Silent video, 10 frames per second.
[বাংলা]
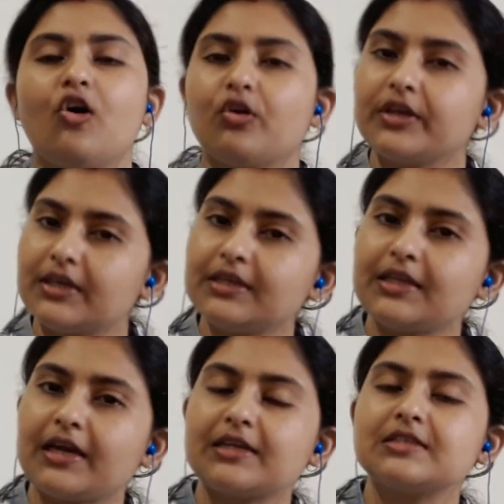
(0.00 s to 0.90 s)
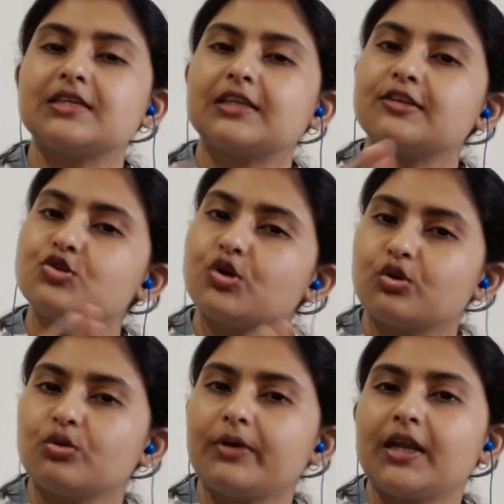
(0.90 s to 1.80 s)
অনেকেই থাকেন যাদের
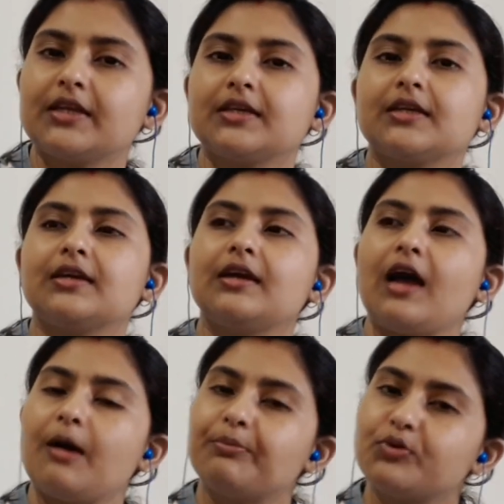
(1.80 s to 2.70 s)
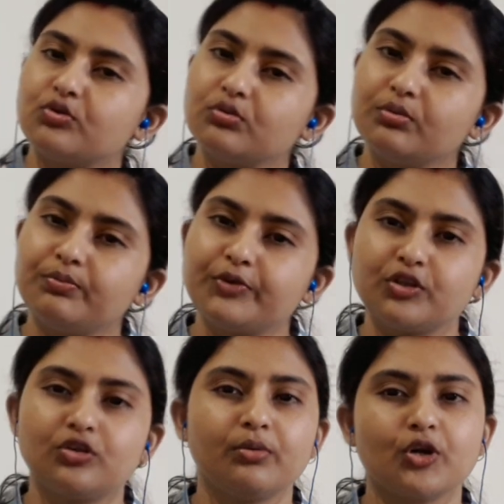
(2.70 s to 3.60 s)
ছোটোবেলা থেকে আপ টু
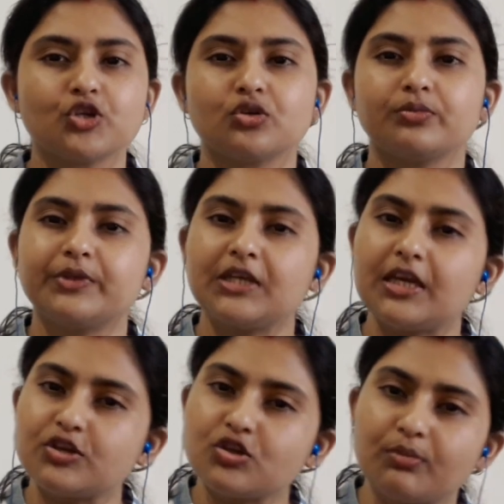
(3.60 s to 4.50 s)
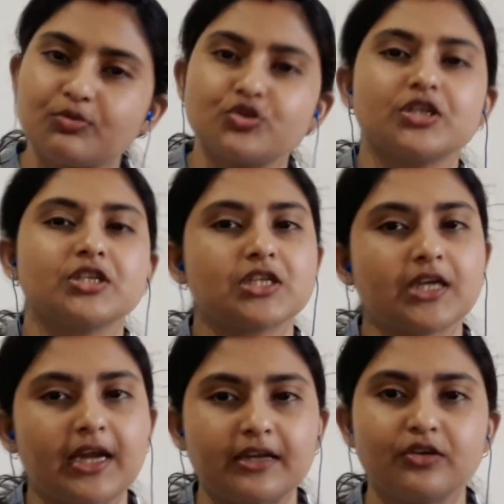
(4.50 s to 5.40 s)
বৃদ্ধ বয়স অবধি এই সমস্যা সে
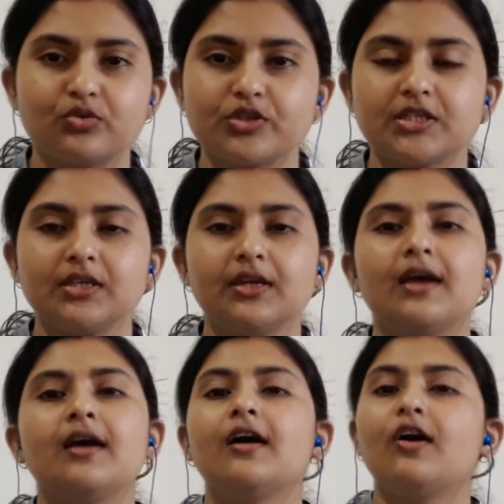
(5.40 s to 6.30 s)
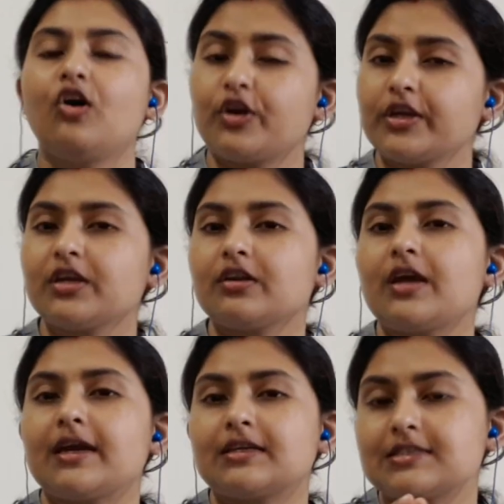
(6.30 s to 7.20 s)
ক্যারি করছে অনেকের
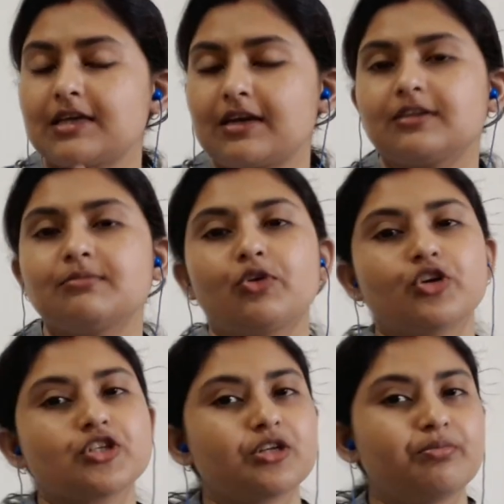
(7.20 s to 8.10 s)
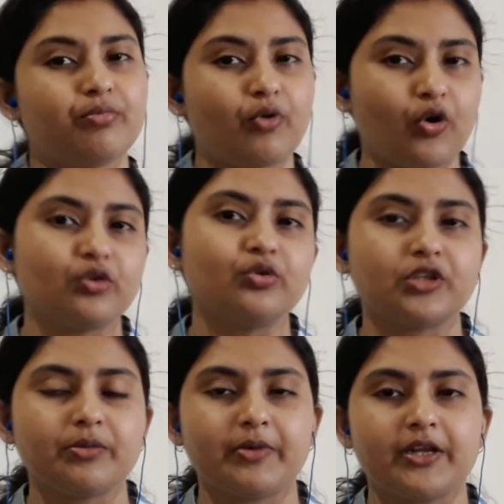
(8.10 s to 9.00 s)
একটা সার্টেন বয়সের পর
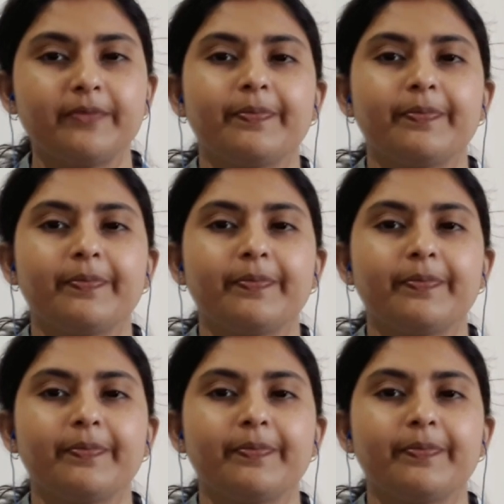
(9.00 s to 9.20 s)
হতে পারে